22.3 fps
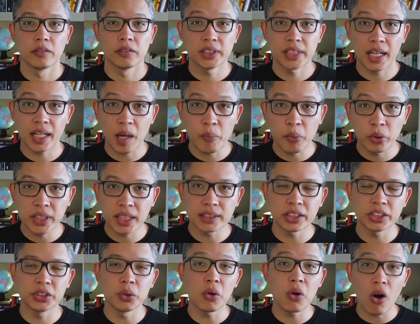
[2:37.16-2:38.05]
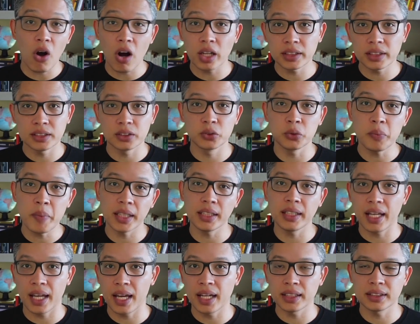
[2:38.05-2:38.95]
Você acabou de assistir um corte do
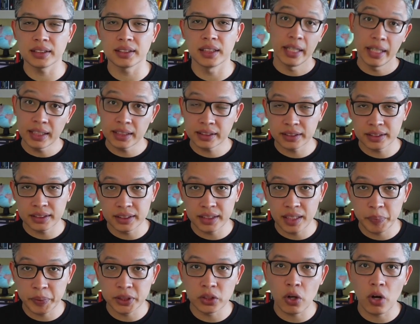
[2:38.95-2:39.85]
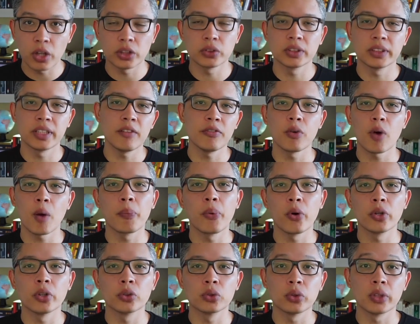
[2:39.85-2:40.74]
Medcast. Este episódio teve o
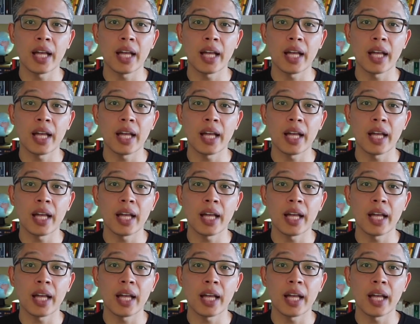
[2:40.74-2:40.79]
apoio do